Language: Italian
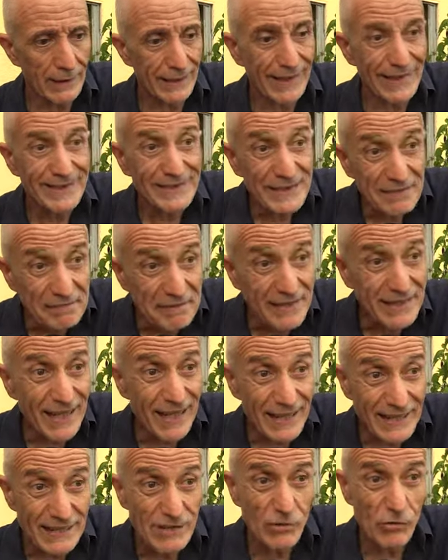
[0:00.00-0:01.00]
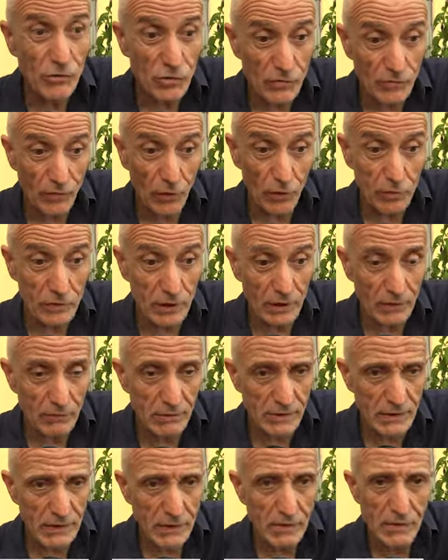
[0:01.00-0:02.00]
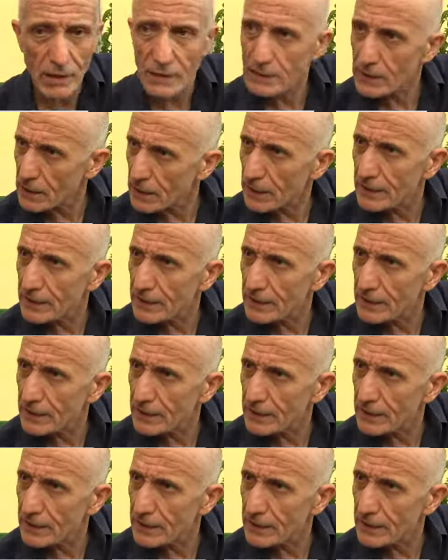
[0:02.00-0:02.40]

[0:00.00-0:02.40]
le attività che si sono svolte in questi sia